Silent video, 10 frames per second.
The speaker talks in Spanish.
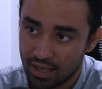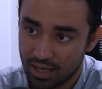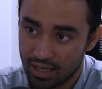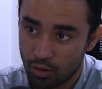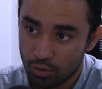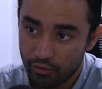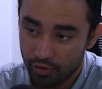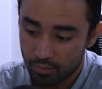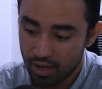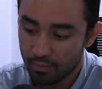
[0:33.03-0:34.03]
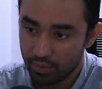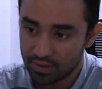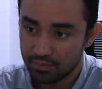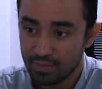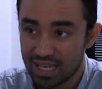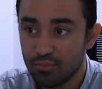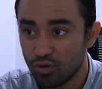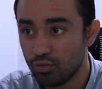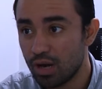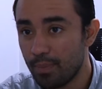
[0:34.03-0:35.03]
que de alguna forma pues
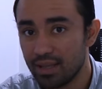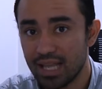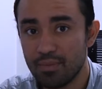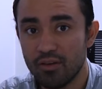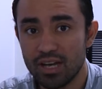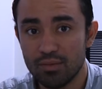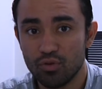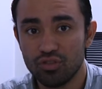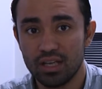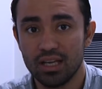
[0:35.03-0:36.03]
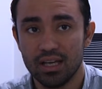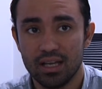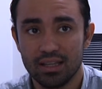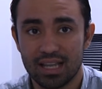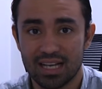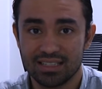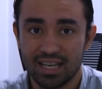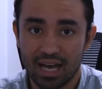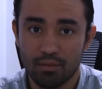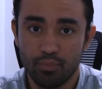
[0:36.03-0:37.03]
venimos de una pandemia, venimos de
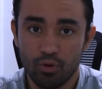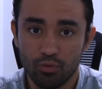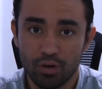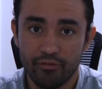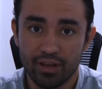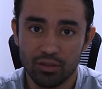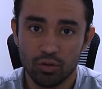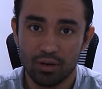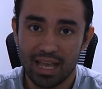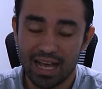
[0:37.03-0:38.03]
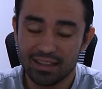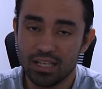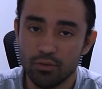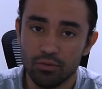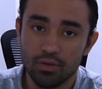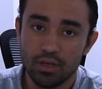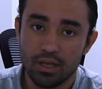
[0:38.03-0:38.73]
trasegar por un efecto negativo